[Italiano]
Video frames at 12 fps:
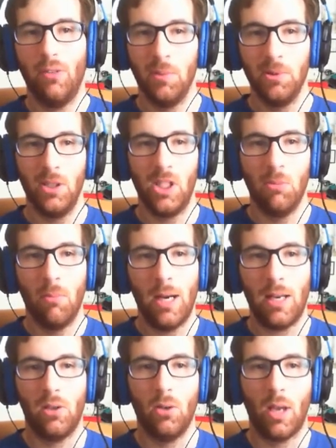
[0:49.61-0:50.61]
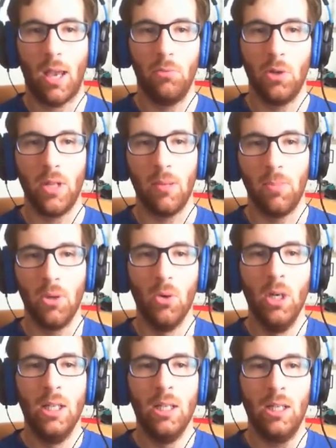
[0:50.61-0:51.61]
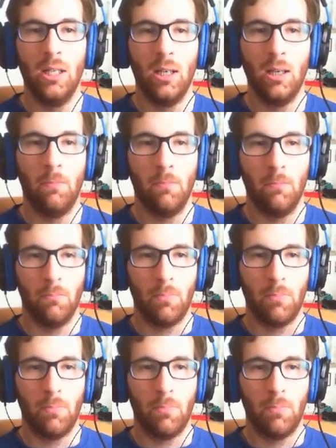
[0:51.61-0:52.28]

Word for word: famosissimo marchio che è uno dei più um,